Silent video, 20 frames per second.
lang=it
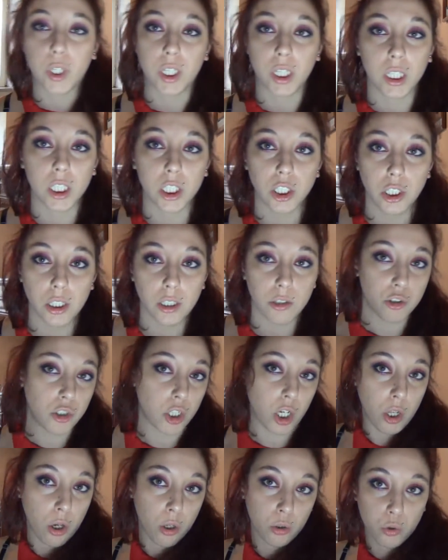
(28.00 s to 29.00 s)
15,
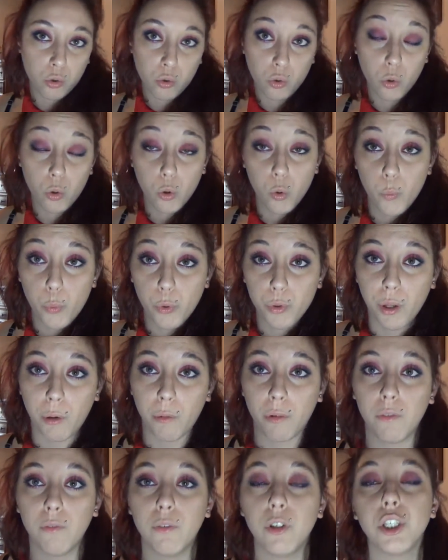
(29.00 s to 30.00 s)
ce le ho sul computer
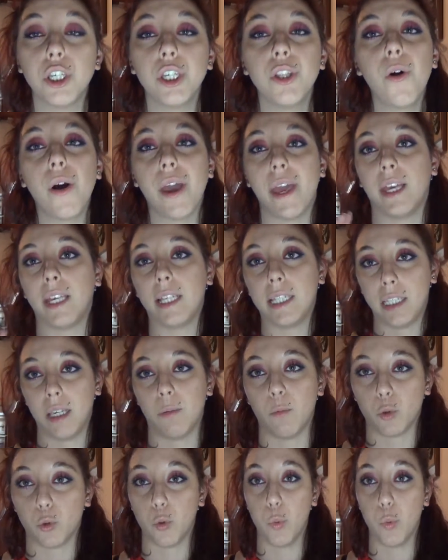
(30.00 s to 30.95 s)
qui vicino e iniziamo